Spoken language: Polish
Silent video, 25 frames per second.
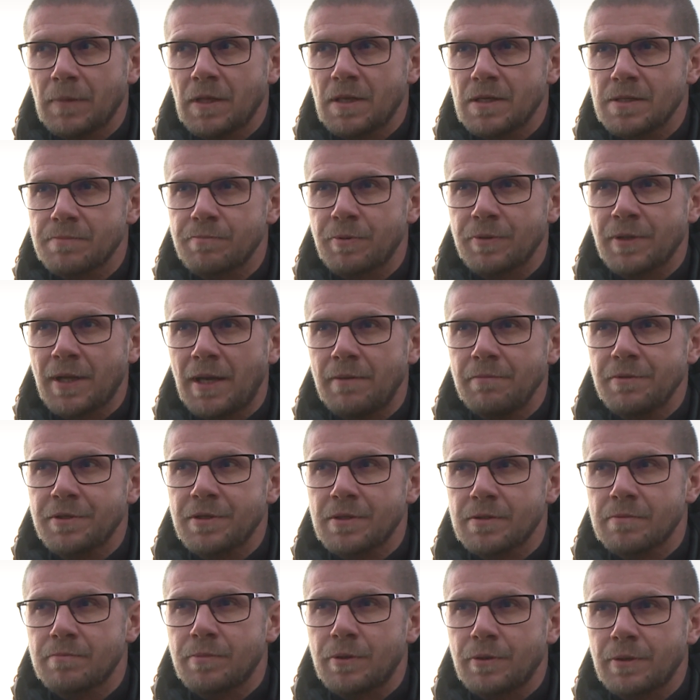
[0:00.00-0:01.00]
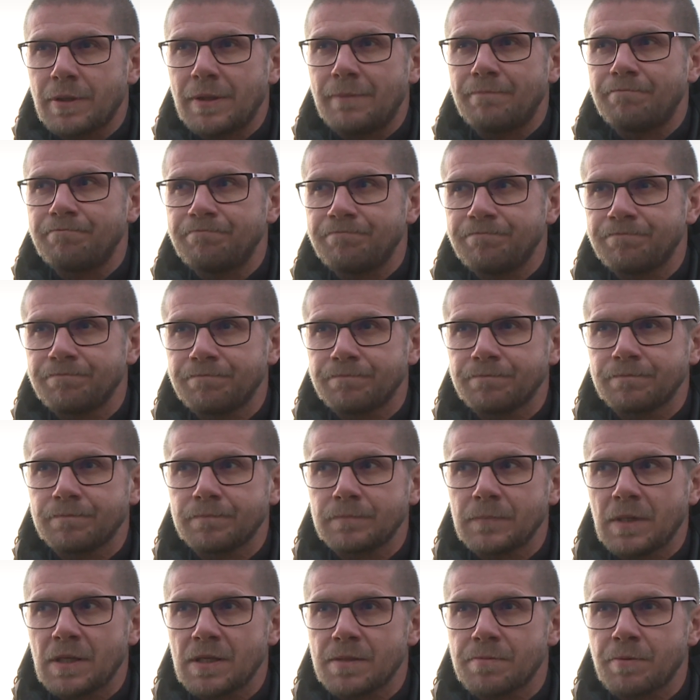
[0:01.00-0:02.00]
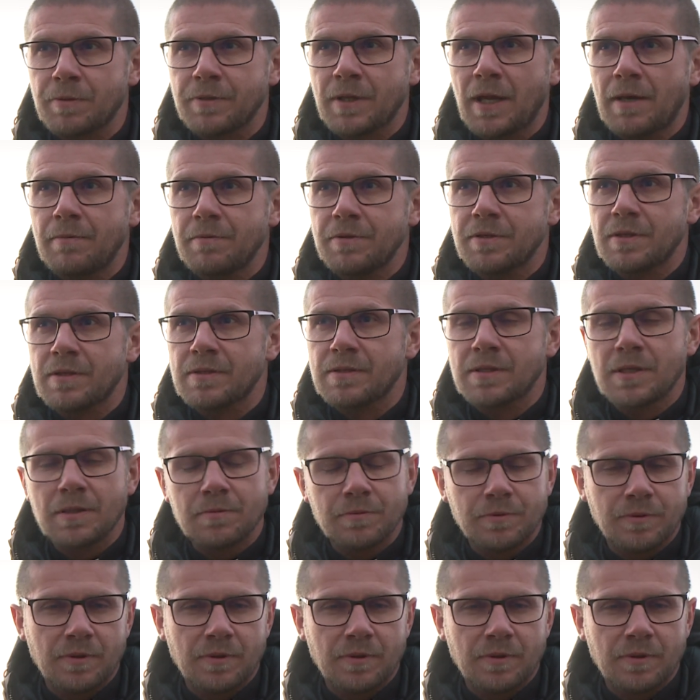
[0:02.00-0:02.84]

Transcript: Spotkamy się z Bogiem, spotkamy się z tym,